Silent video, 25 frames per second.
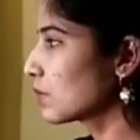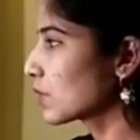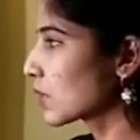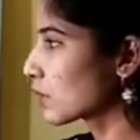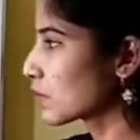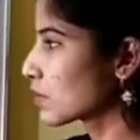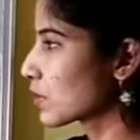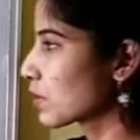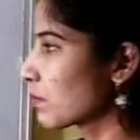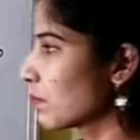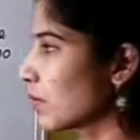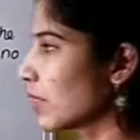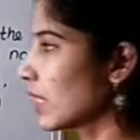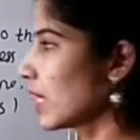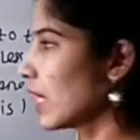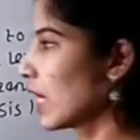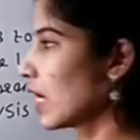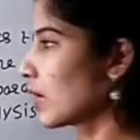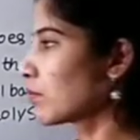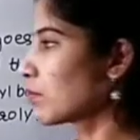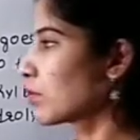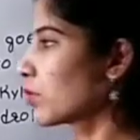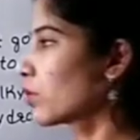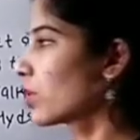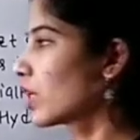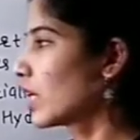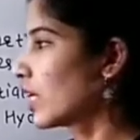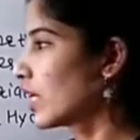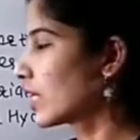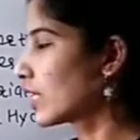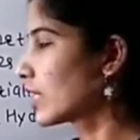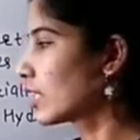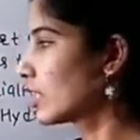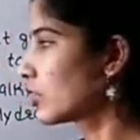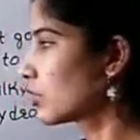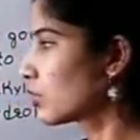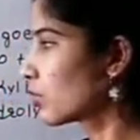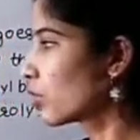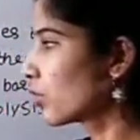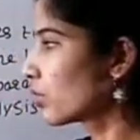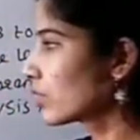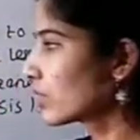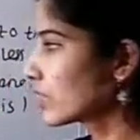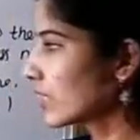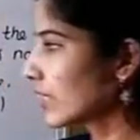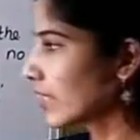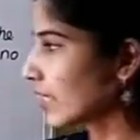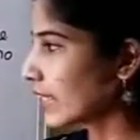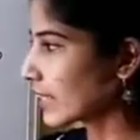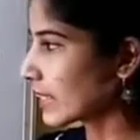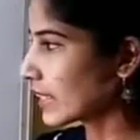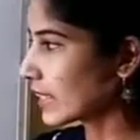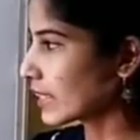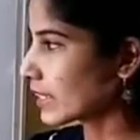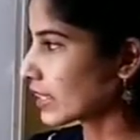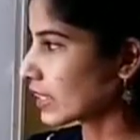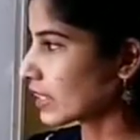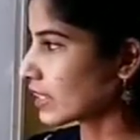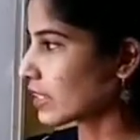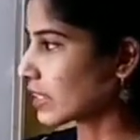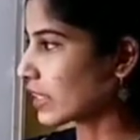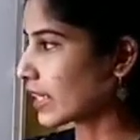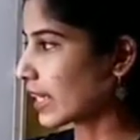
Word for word: सबसे पहले आप लोग अल्किन को ट्रेडेड कर,